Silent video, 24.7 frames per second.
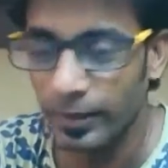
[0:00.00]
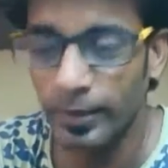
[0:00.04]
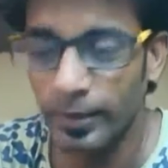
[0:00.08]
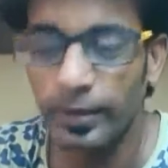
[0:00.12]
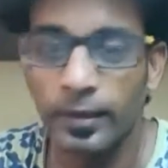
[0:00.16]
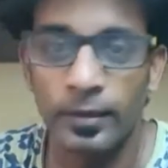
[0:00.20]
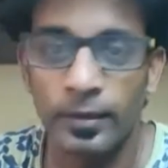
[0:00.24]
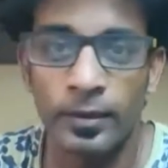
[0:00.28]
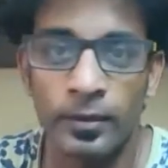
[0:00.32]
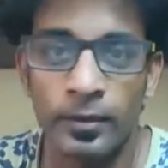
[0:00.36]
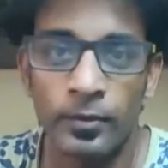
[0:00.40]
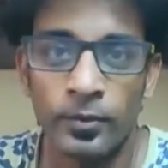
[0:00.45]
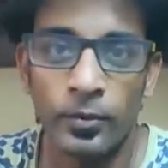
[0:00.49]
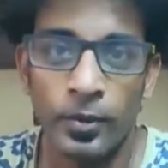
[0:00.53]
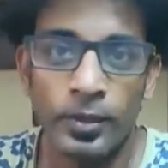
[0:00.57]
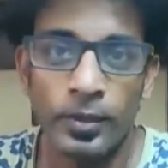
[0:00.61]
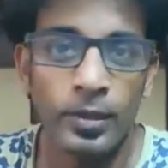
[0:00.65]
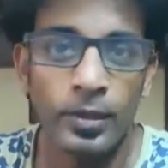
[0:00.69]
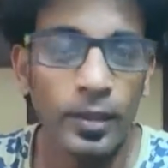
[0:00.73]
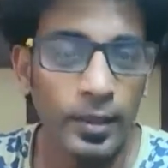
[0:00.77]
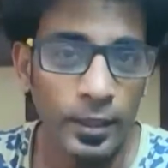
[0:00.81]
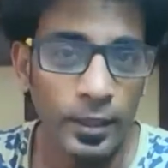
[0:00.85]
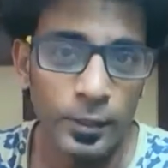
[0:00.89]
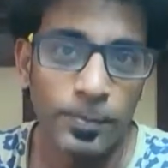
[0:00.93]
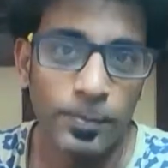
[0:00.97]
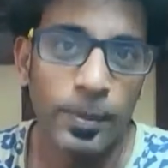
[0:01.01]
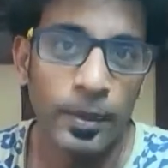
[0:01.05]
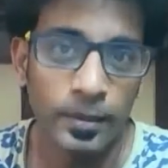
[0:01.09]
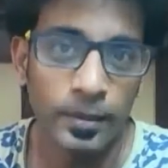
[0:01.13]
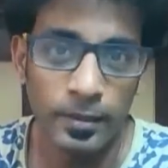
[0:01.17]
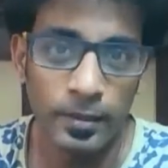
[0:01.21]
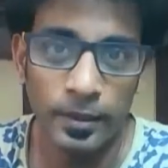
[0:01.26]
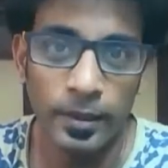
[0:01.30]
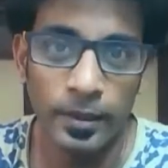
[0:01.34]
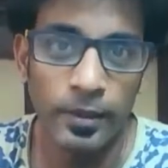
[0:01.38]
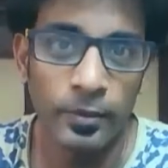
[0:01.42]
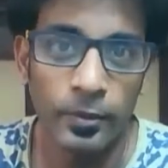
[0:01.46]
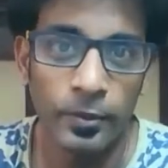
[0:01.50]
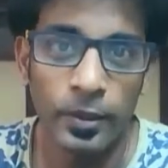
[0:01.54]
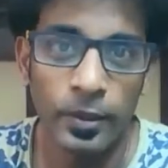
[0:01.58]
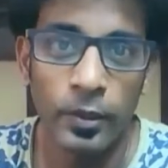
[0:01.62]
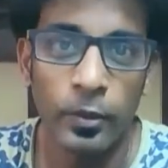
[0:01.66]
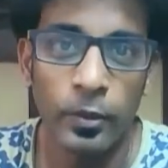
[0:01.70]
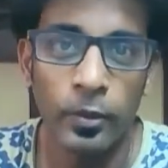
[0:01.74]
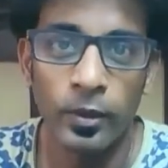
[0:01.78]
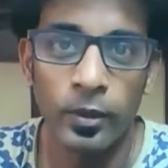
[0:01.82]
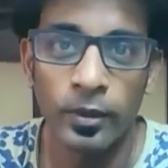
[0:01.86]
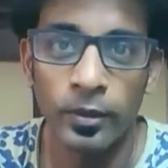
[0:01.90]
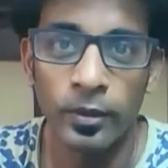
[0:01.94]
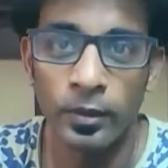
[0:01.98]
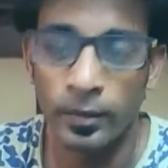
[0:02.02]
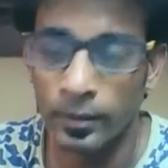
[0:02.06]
ஏன்னா ஒரு த்ரீ இயர்ஸ் பேக் நானும் என்னோட